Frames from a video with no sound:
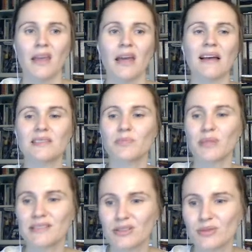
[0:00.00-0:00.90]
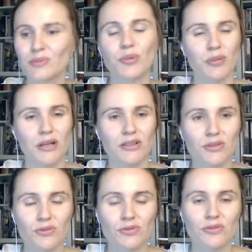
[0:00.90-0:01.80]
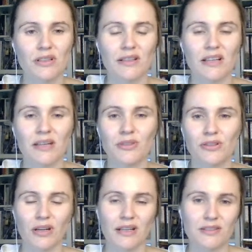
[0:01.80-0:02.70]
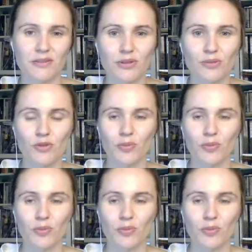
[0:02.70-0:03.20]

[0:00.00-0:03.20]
a spacer po Paryżu śladami lokacji filmów